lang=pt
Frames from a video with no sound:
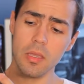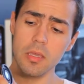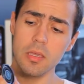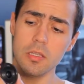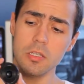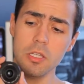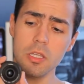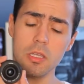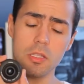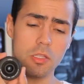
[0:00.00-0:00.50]

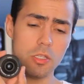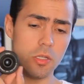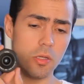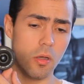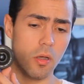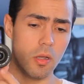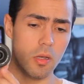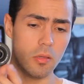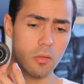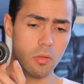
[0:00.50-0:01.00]
e, gente,
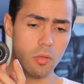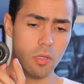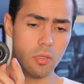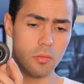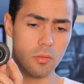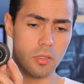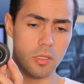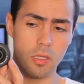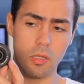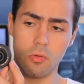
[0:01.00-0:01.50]
olha só
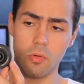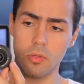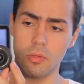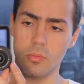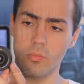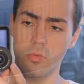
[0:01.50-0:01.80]
isso aqui, que coisa